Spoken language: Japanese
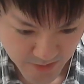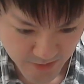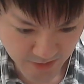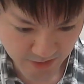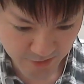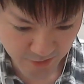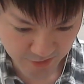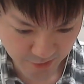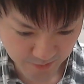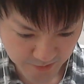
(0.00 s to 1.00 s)
光どうやっ
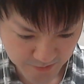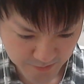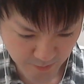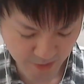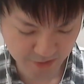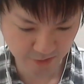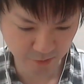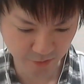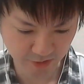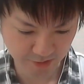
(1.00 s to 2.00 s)
て組むのめっちゃ
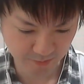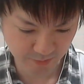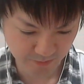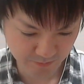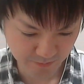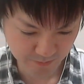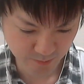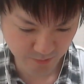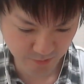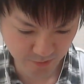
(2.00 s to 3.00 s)
遠いな、全部。こ
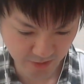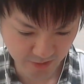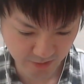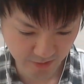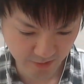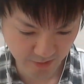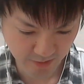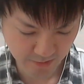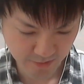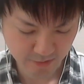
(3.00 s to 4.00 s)
こで木
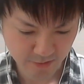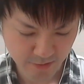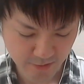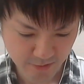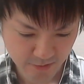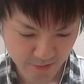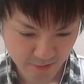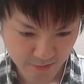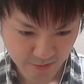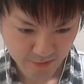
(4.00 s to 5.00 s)
で、
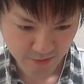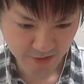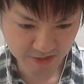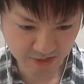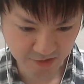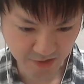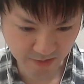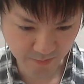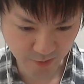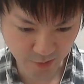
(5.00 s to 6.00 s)

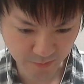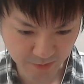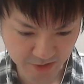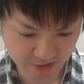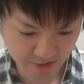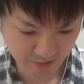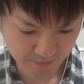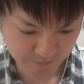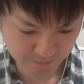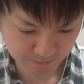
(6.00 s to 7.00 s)
1341か。
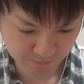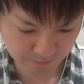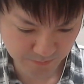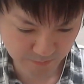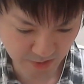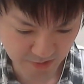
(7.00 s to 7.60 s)
うん、まあ